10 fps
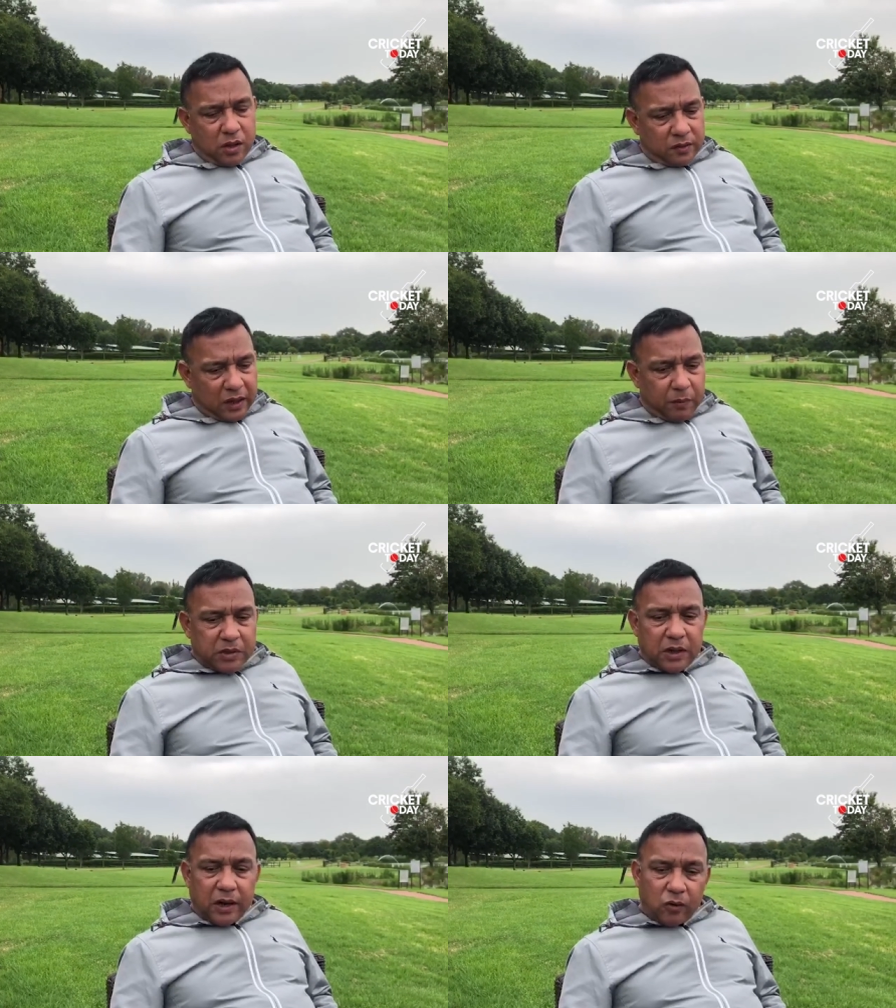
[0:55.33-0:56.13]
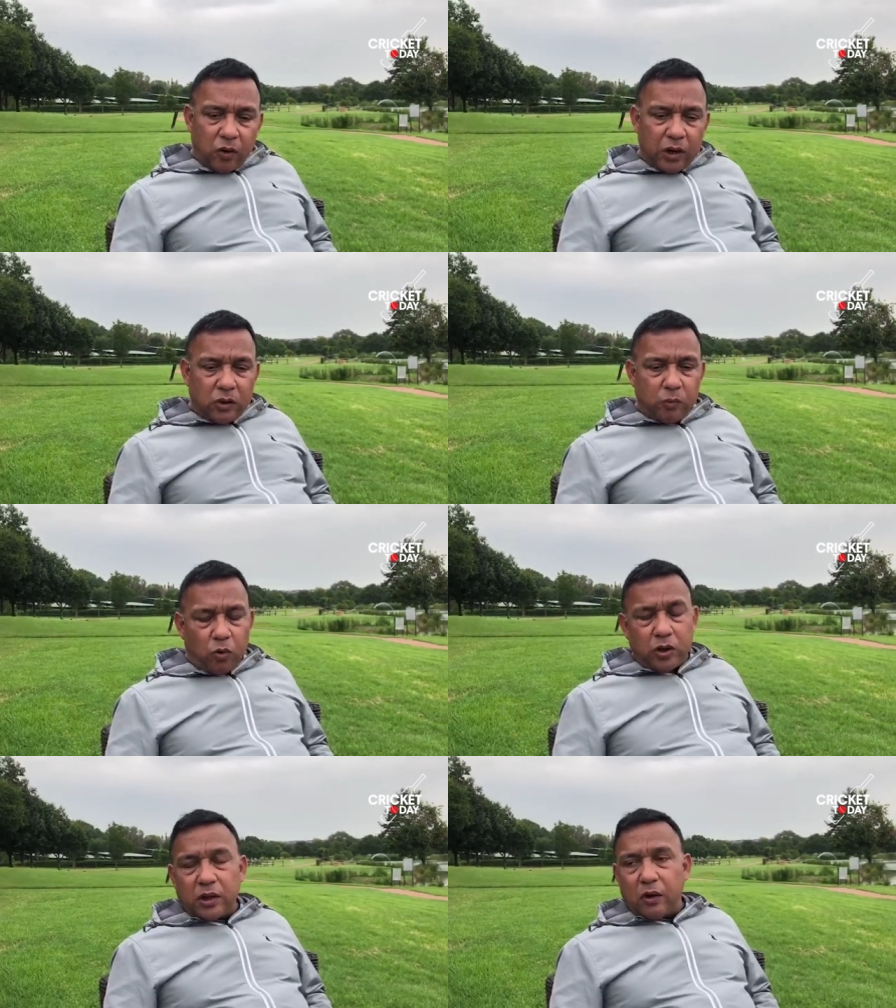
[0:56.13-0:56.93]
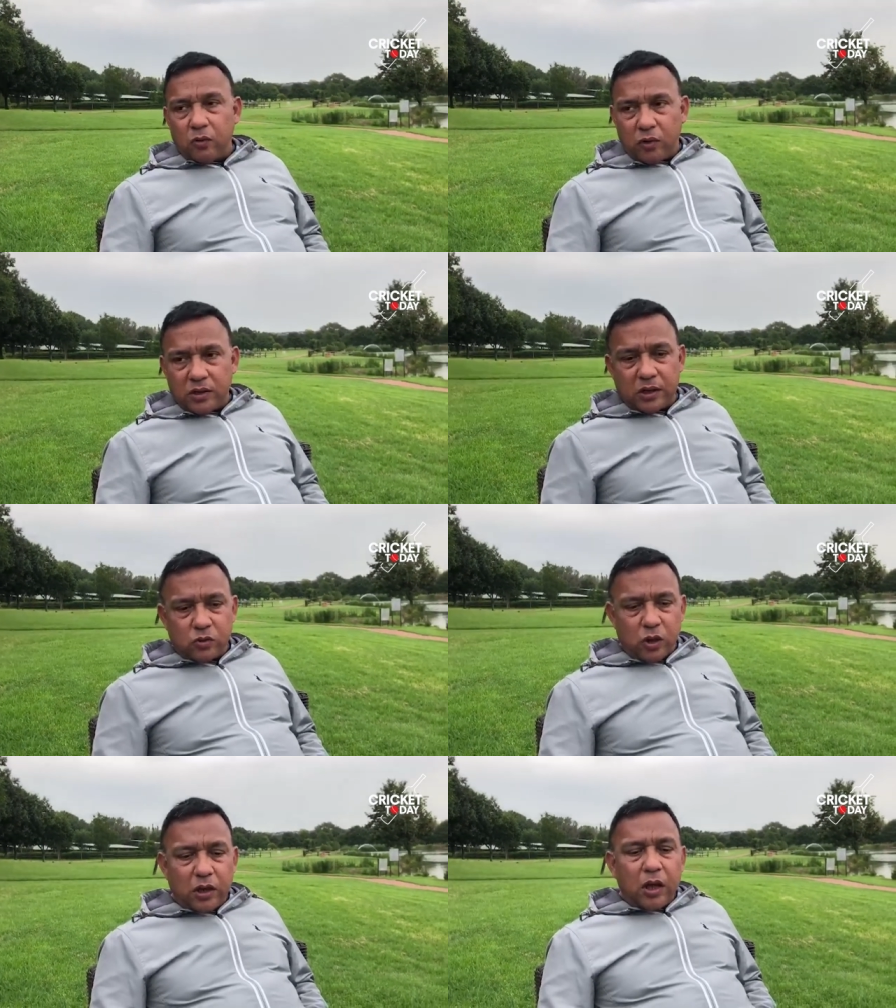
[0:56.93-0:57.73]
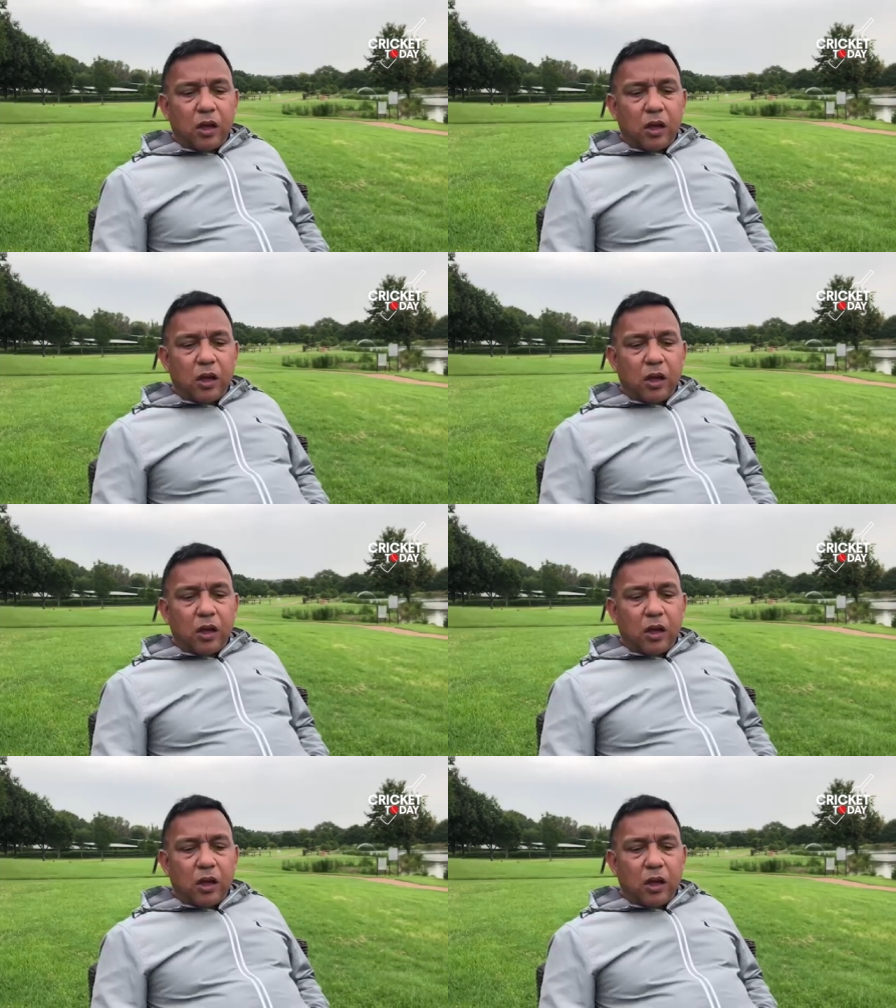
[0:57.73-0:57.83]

সেকেন্ড ম্যাচে রান করেনি কিন্তু বোলিং দারুণ করেছে সুতরাং